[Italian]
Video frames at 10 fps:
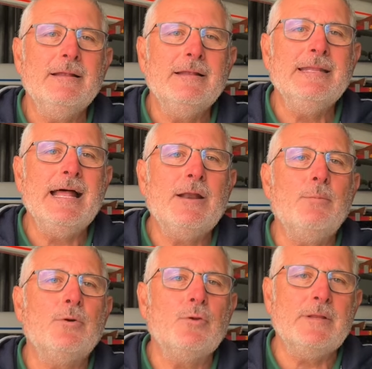dare
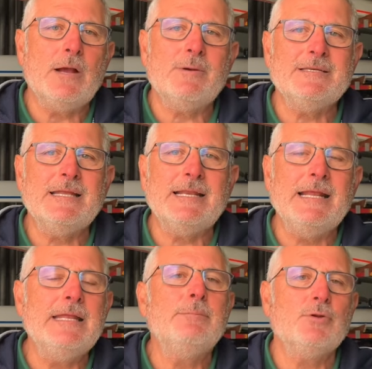opportunità a questi
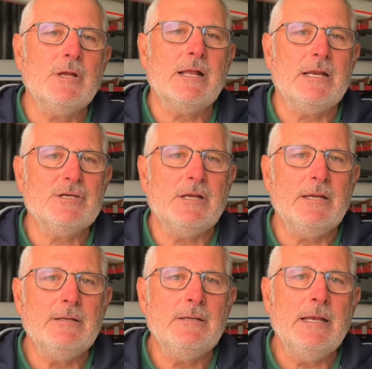atleti di poter crescere
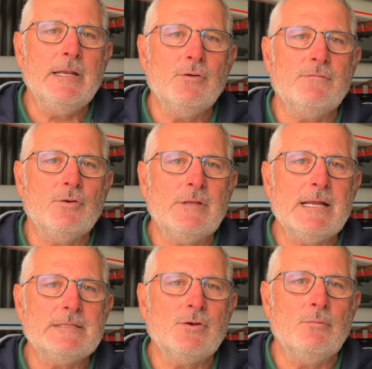e di
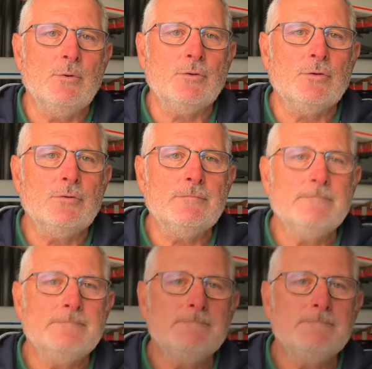confrontarsi col mondo.